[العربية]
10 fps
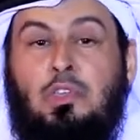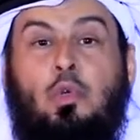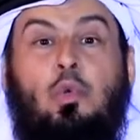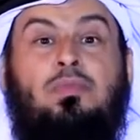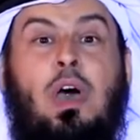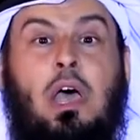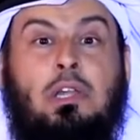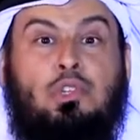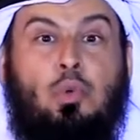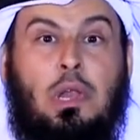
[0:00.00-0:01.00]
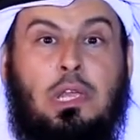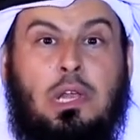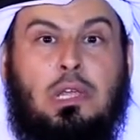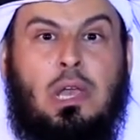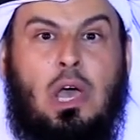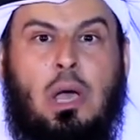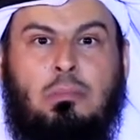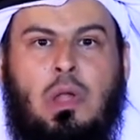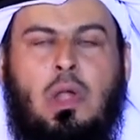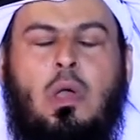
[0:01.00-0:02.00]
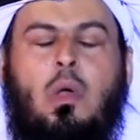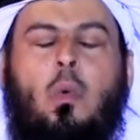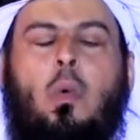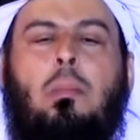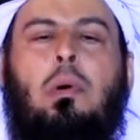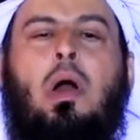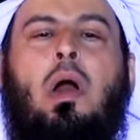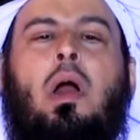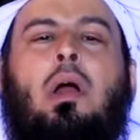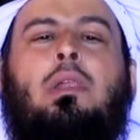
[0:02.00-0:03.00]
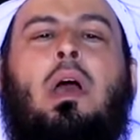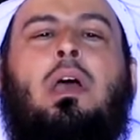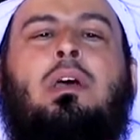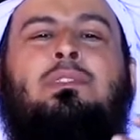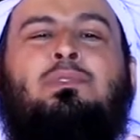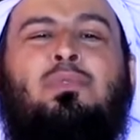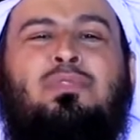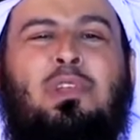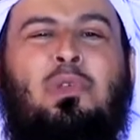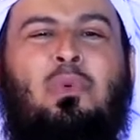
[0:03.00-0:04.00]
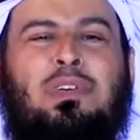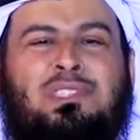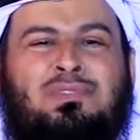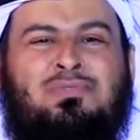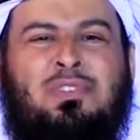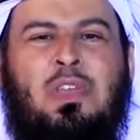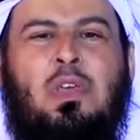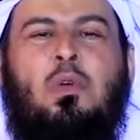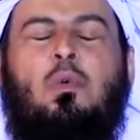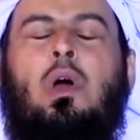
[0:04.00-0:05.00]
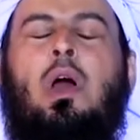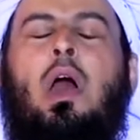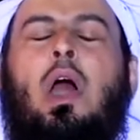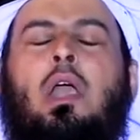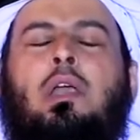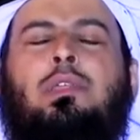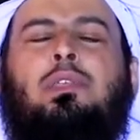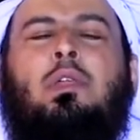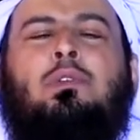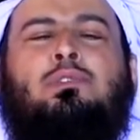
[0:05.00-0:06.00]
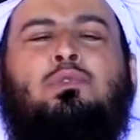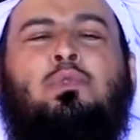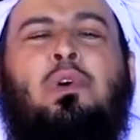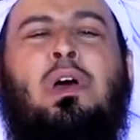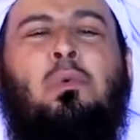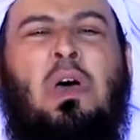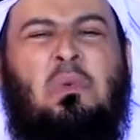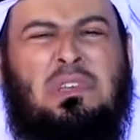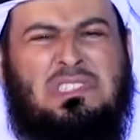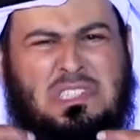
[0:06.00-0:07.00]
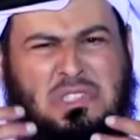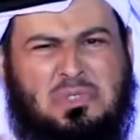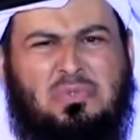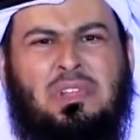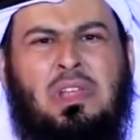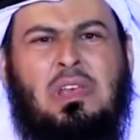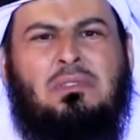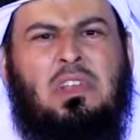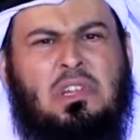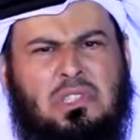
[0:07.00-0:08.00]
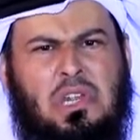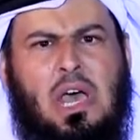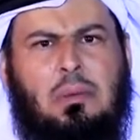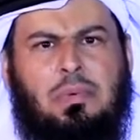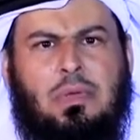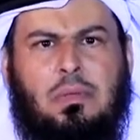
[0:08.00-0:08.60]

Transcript: يقول فاعدت عليه الكلام وبالغت في الوصف واكثرت وزدت في, في الاطناب